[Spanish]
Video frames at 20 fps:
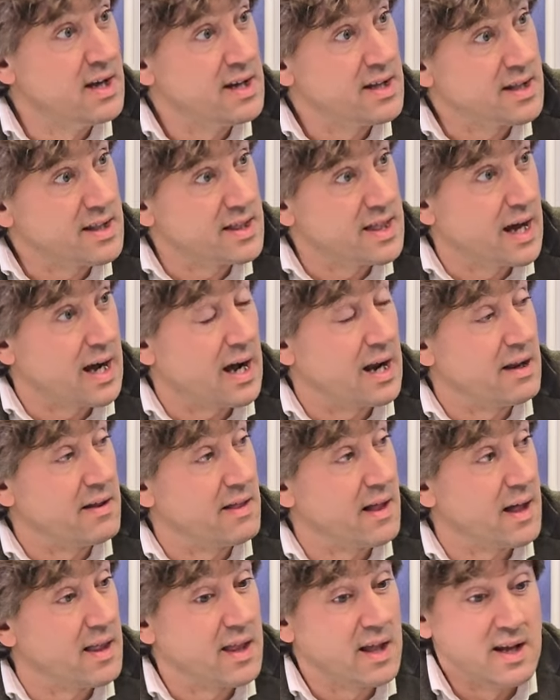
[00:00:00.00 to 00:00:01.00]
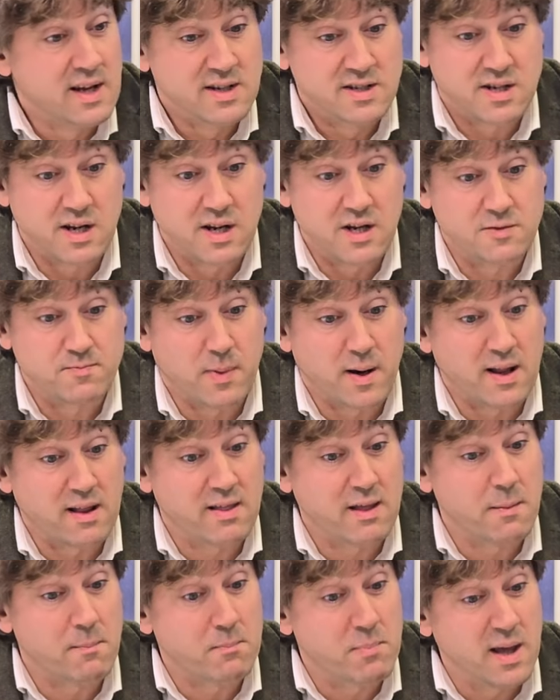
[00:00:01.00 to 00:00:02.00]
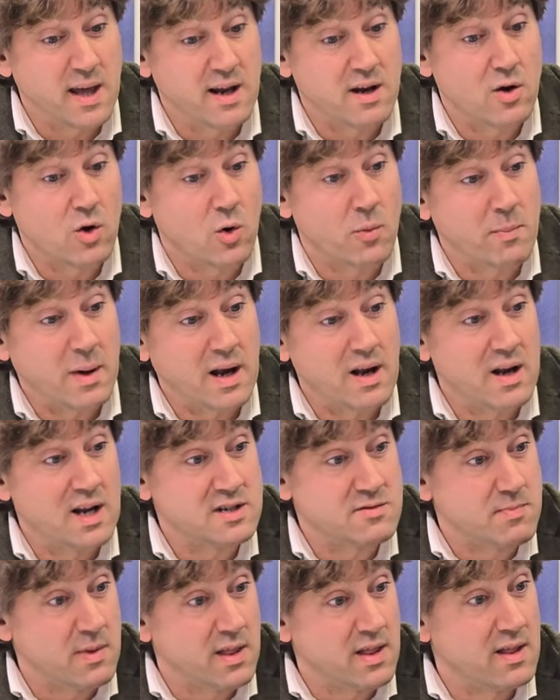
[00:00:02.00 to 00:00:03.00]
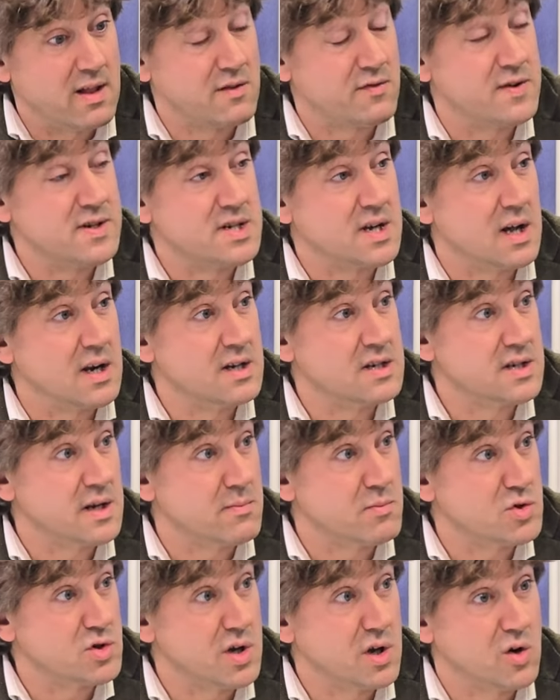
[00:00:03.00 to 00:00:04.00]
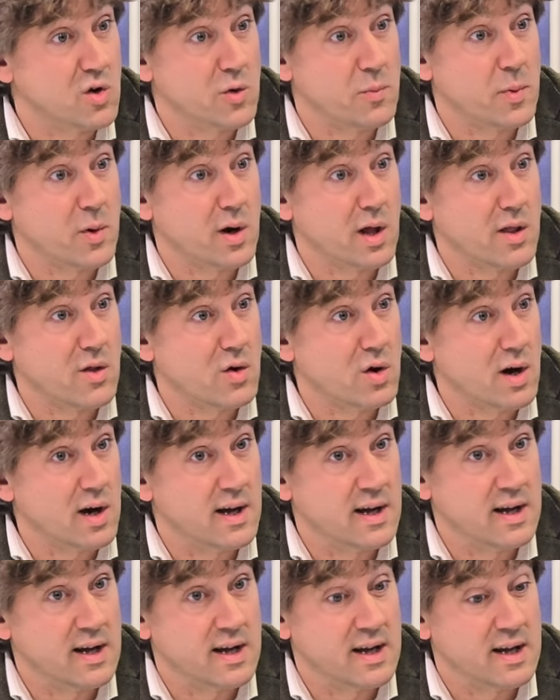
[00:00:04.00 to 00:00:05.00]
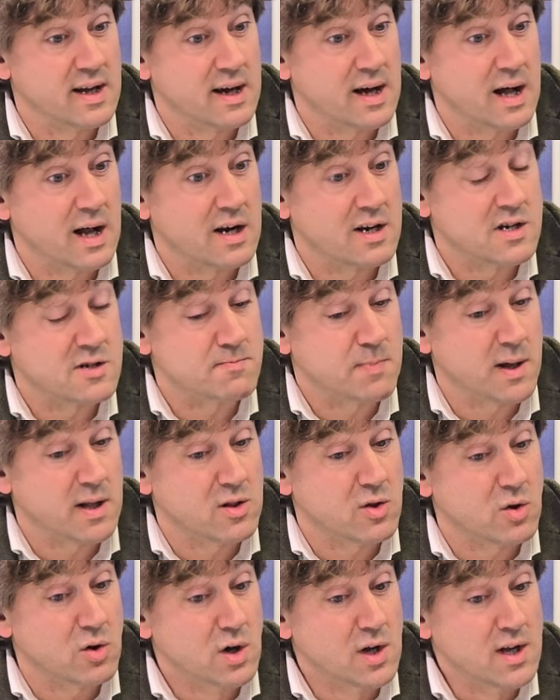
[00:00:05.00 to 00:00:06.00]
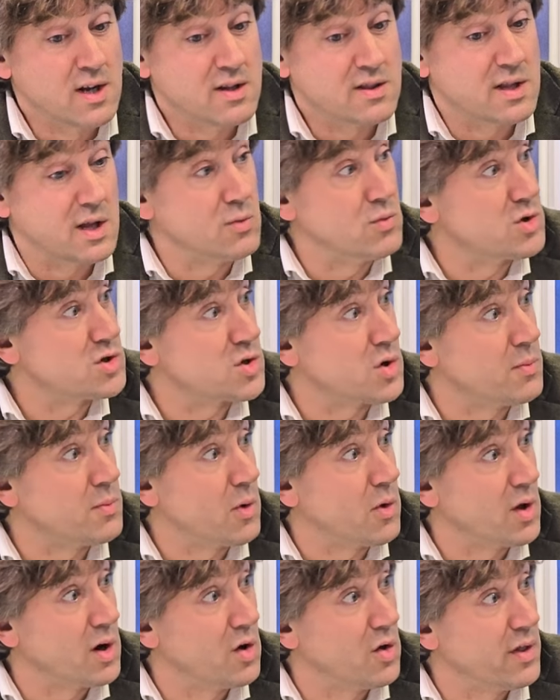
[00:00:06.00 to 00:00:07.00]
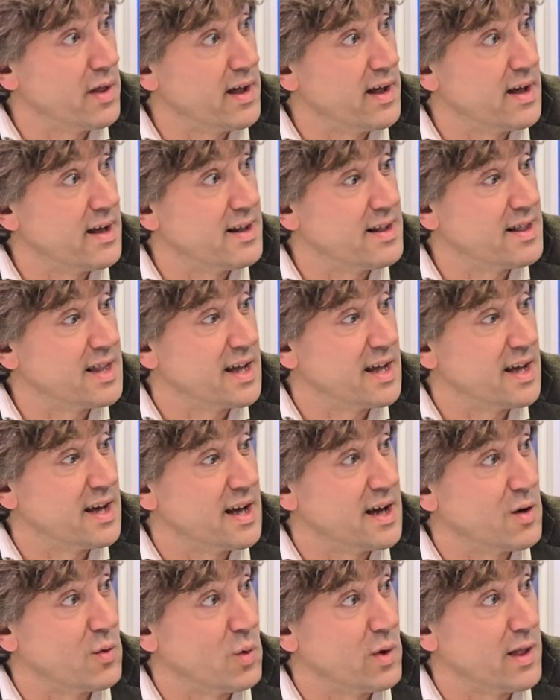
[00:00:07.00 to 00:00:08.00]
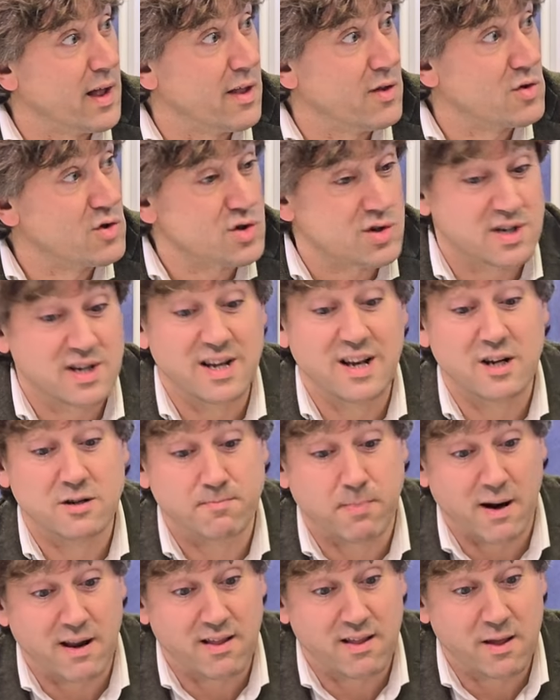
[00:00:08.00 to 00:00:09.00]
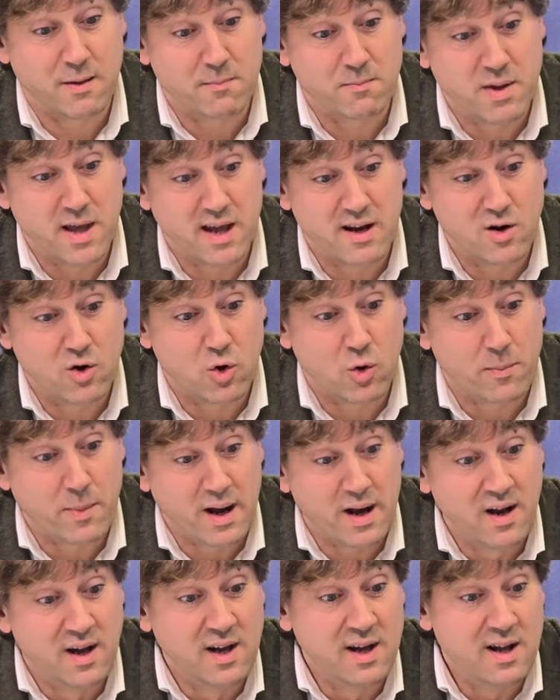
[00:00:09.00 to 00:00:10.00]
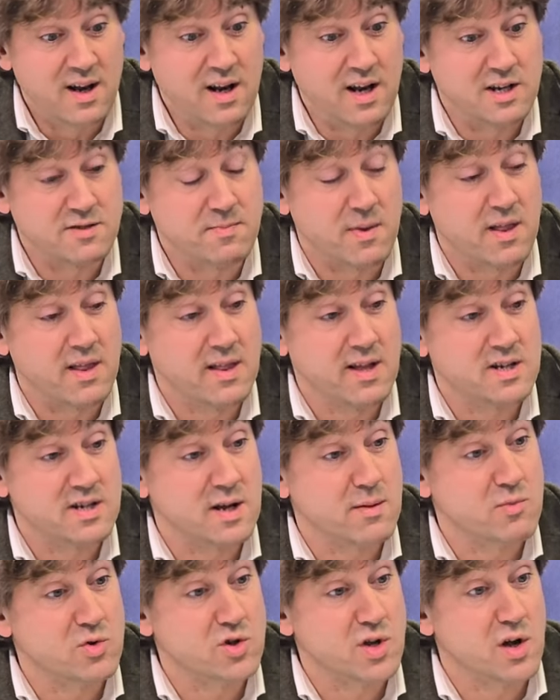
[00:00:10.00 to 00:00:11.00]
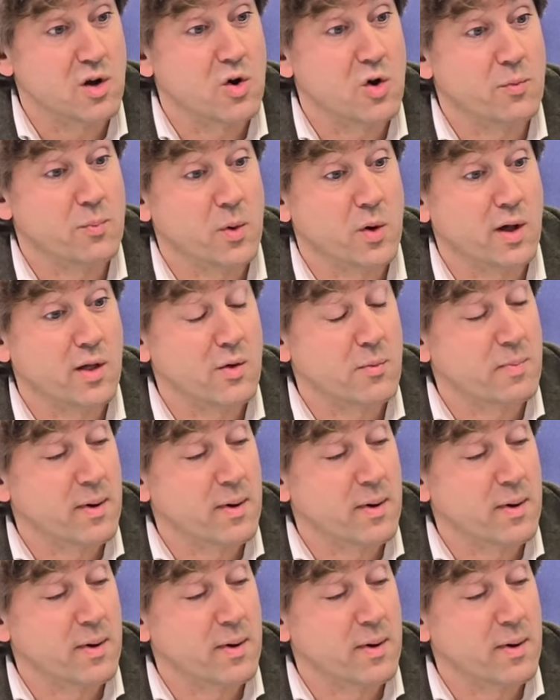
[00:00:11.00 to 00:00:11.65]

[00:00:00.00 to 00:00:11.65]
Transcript: y de calidad. Si les parece bien o mal las medidas fiscales que hemos incorporado eh, al respecto de nuestro modelo de, cuidados. Si les parece bien o mal las medidas que hemos incorporado